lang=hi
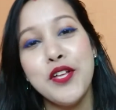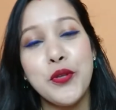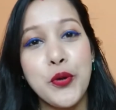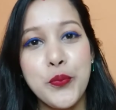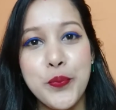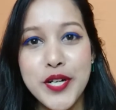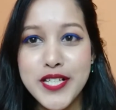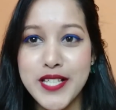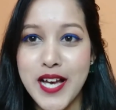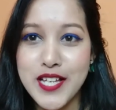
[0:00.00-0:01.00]
तो
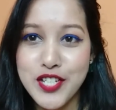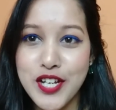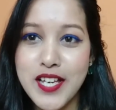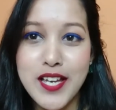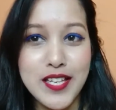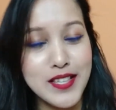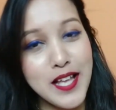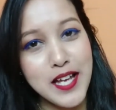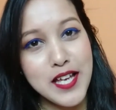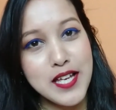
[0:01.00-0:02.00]
बस आज के लिए
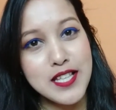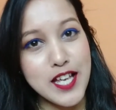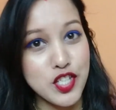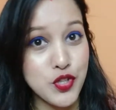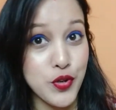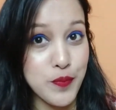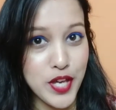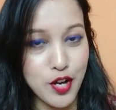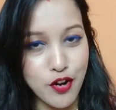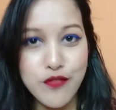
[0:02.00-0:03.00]
इतना ही नेक्स्ट कोई
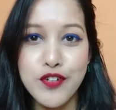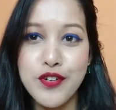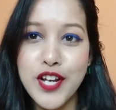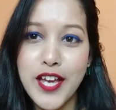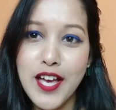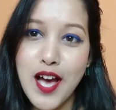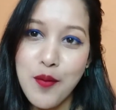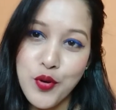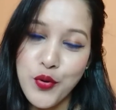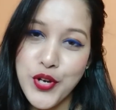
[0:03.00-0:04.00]
मैं और वीडियो लेकर
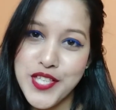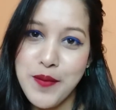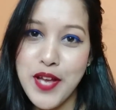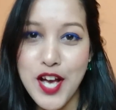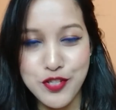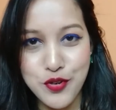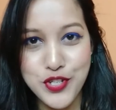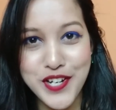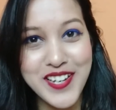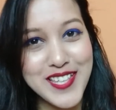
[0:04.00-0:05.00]
आप लोगों के सामने हाजिर हो
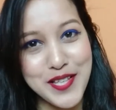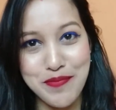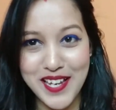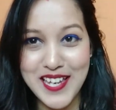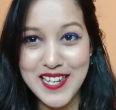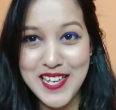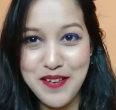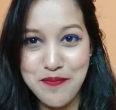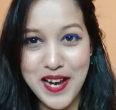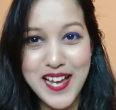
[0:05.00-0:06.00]
जाऊंगी तब तक के लिए
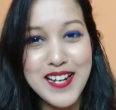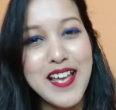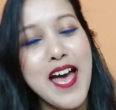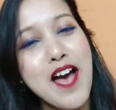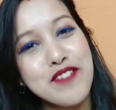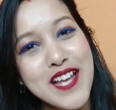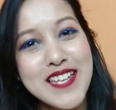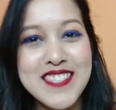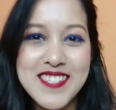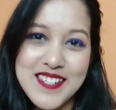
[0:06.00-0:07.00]
बाय हैव अ
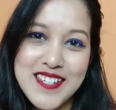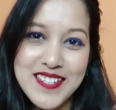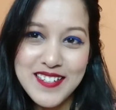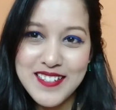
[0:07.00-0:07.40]
नाइस डे